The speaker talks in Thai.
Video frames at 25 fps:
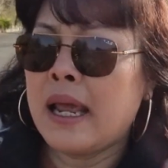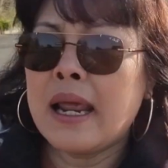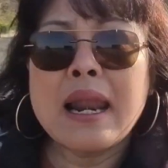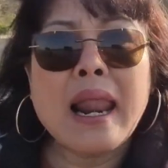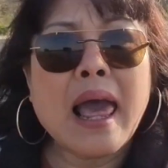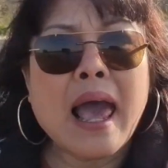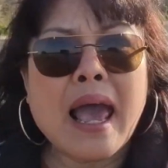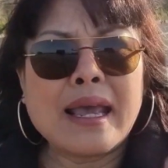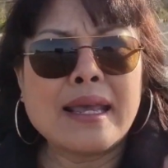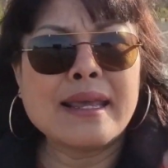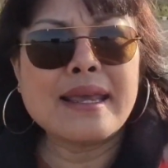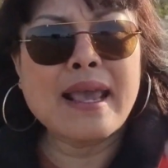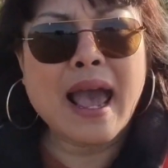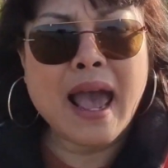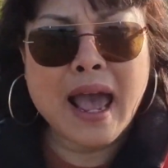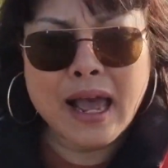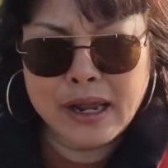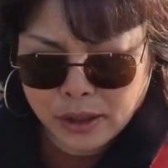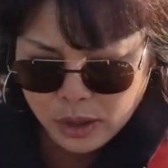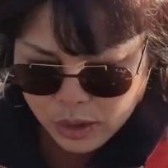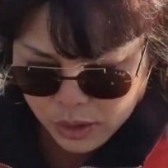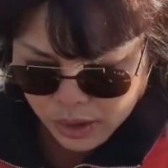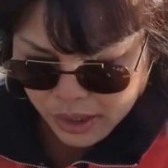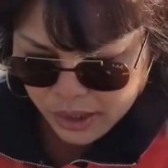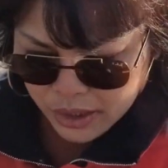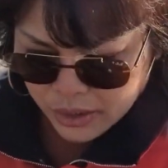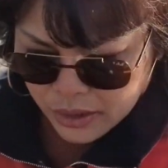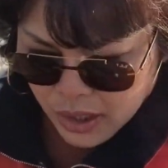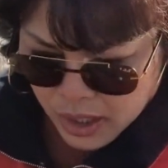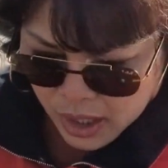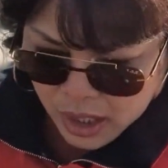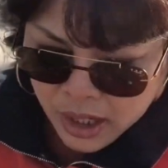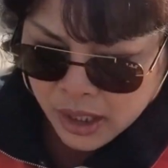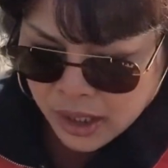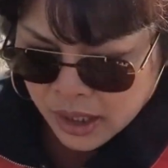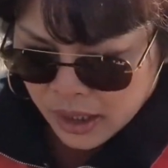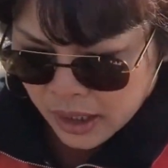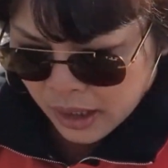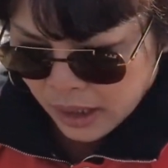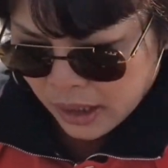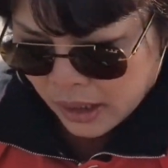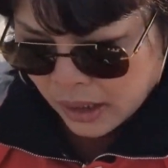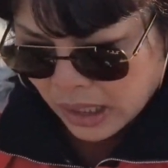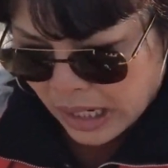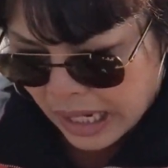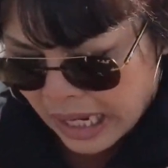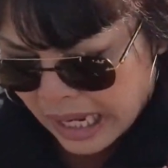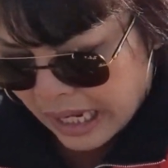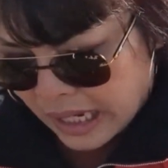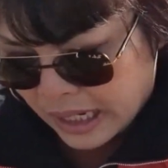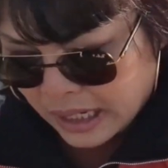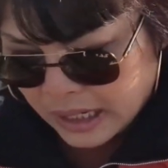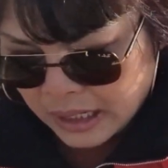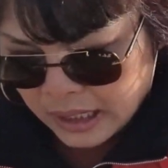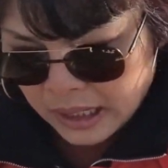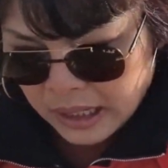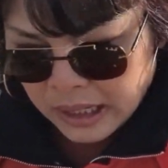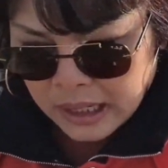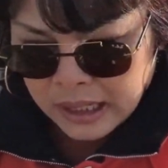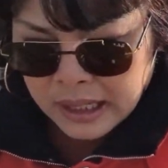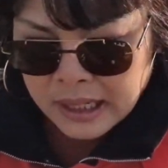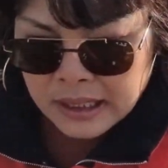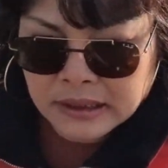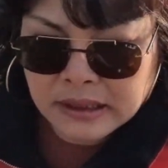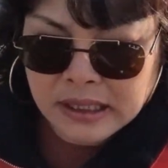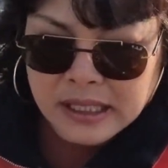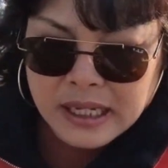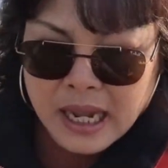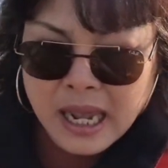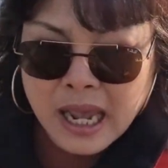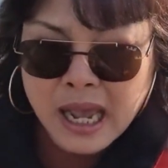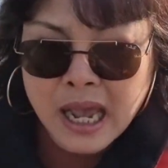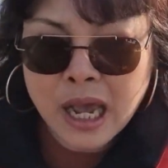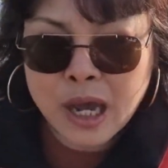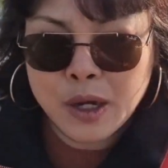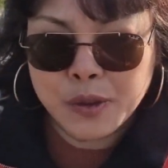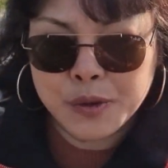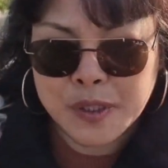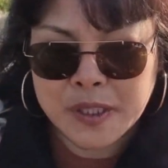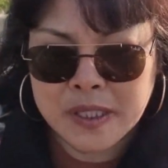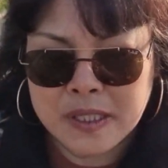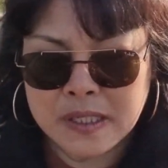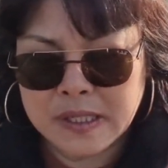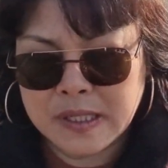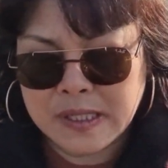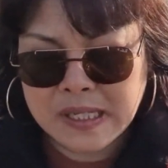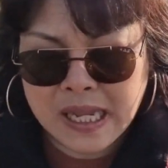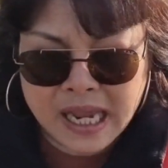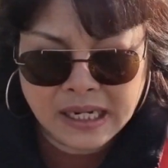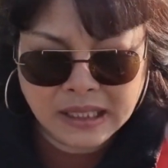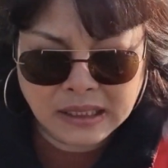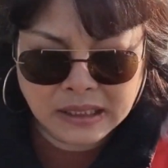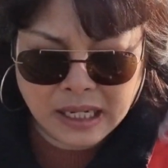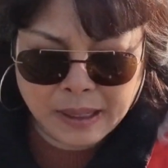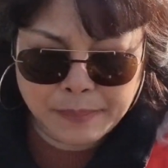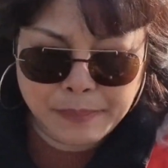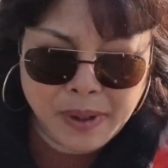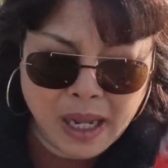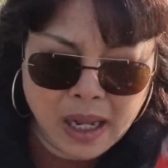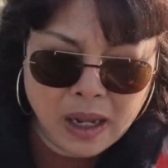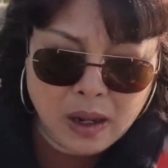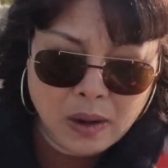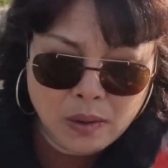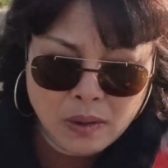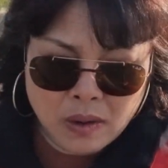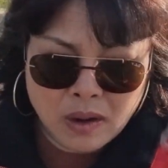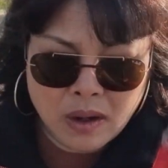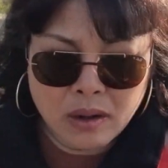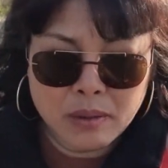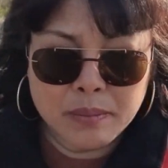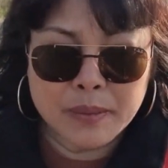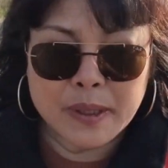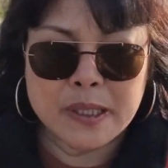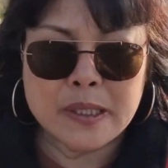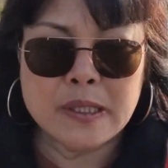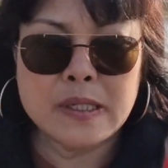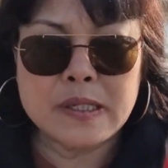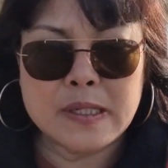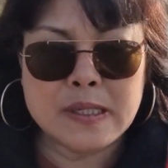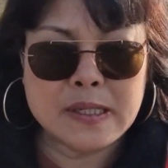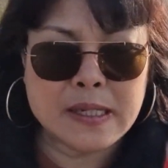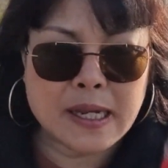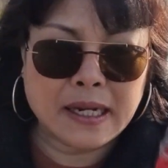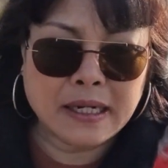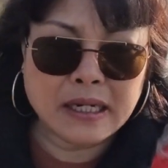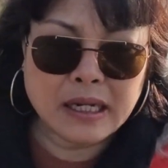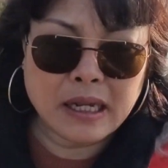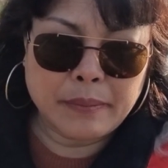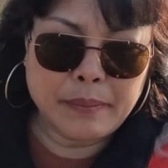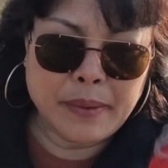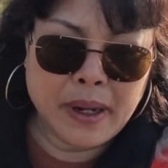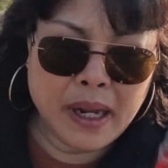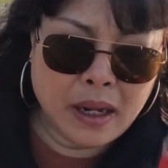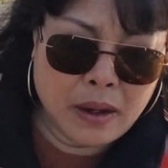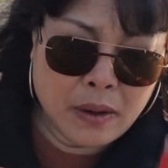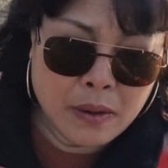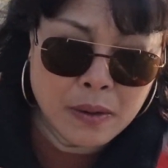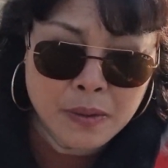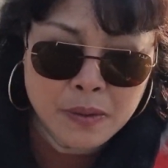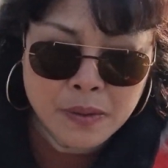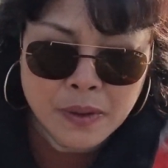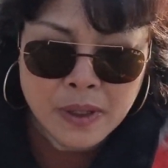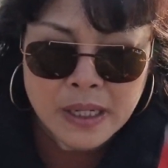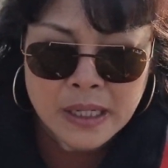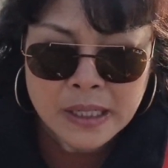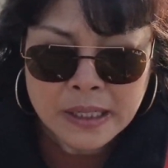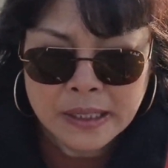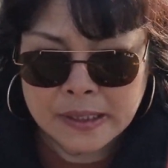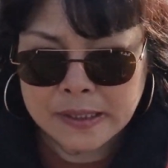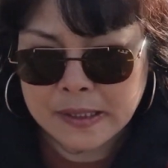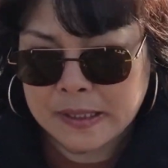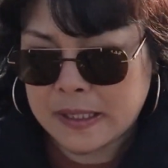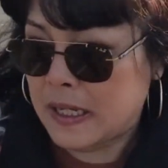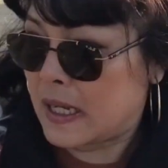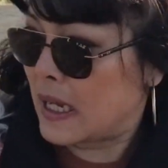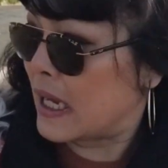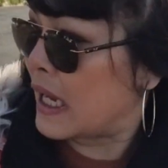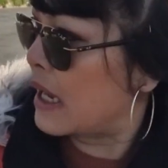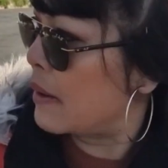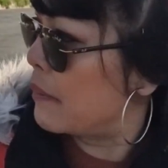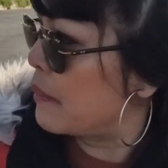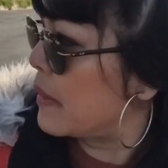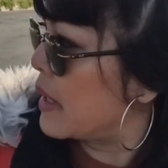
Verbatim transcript: หลาย ๆ อย่างนะคะนะค่ะดังเทียเฮ้าซื้อสัตว์กับเขาเขาบอซื้อสัตว์กับเฮ้าอังสีก็